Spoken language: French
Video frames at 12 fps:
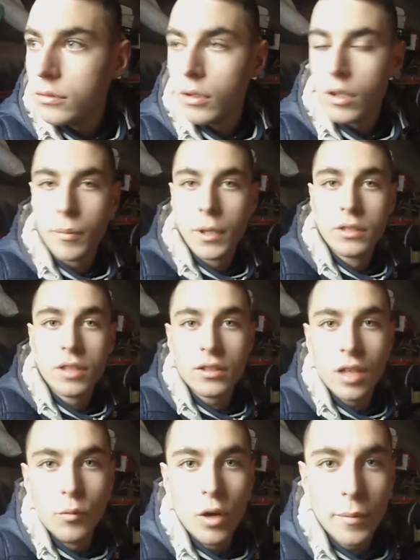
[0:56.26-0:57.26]
Donc après ça,
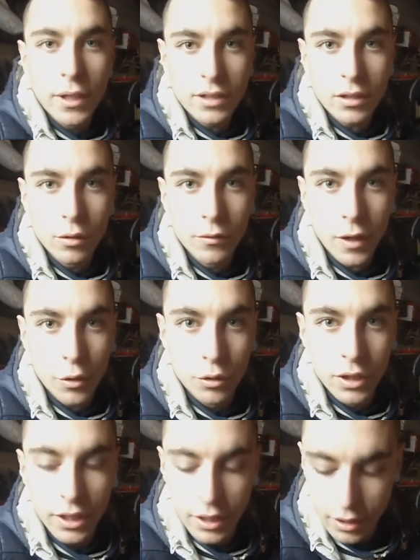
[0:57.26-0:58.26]
c'est à moi après ça de faire le
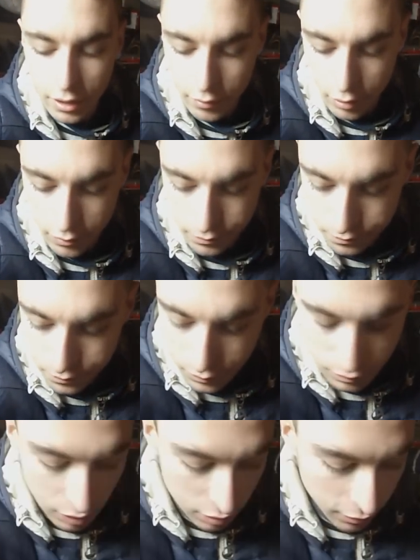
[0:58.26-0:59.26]
tri
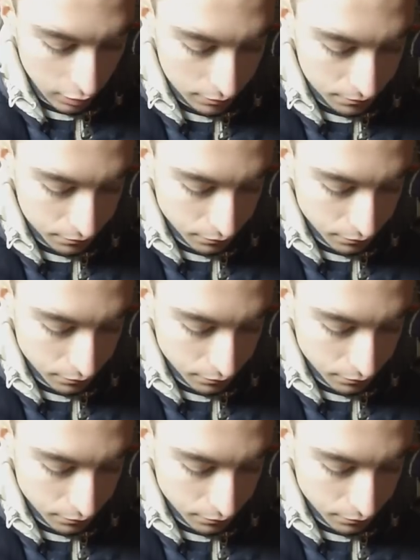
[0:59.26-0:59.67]
et je verrai.